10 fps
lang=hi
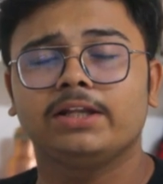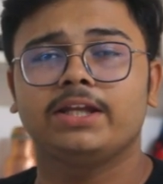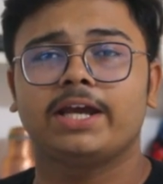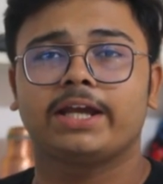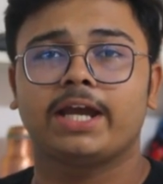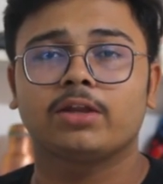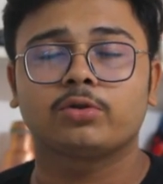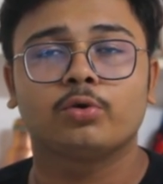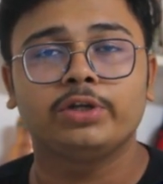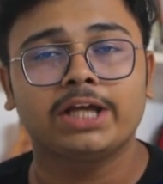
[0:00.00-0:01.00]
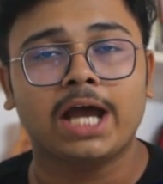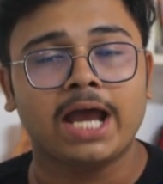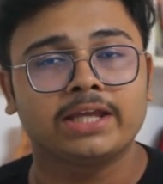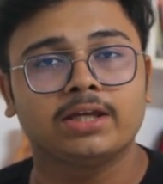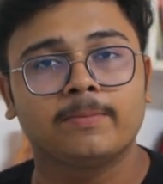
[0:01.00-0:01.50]
के लिए दिया गया है सोनी का
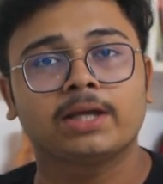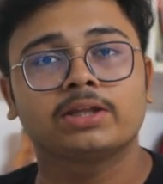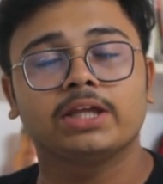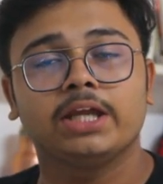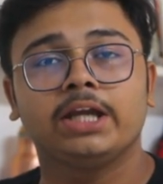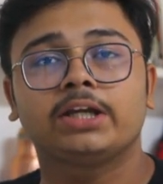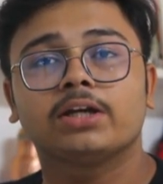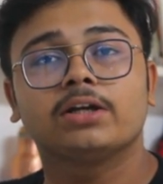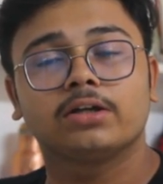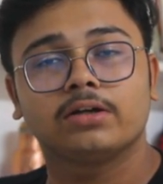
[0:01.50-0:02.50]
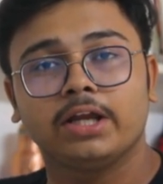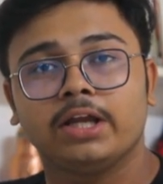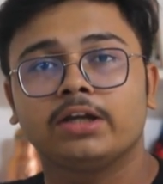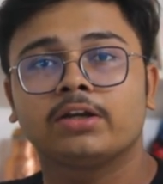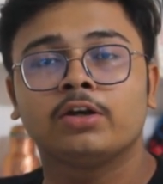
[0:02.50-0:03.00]
आई एम एक्स एट
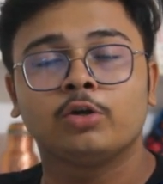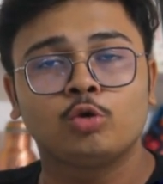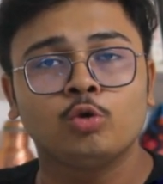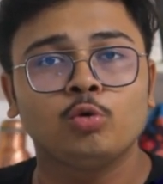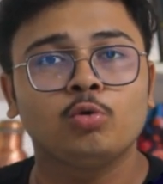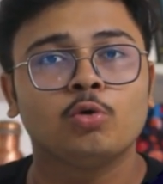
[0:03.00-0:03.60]
एट टू